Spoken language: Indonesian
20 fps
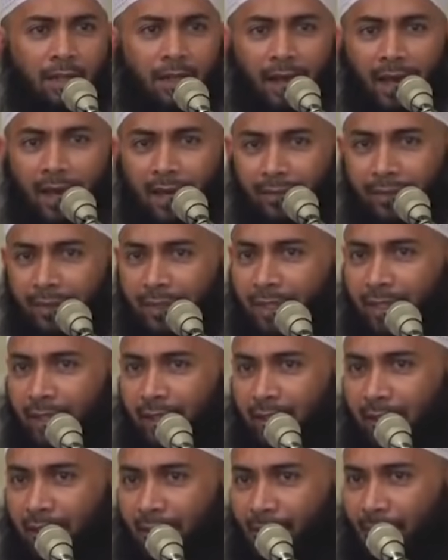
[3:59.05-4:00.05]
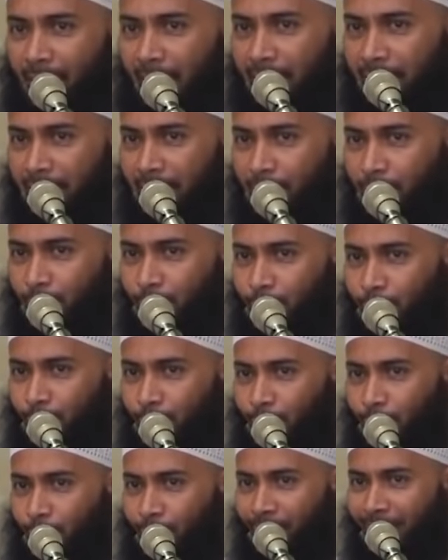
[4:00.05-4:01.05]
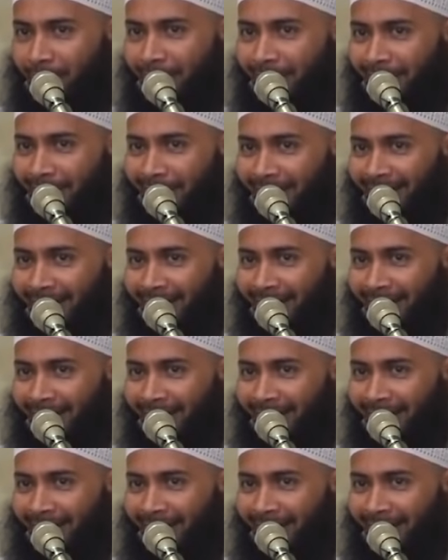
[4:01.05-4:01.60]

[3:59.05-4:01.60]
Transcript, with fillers: Hadhihi hiyal hayatud dunya.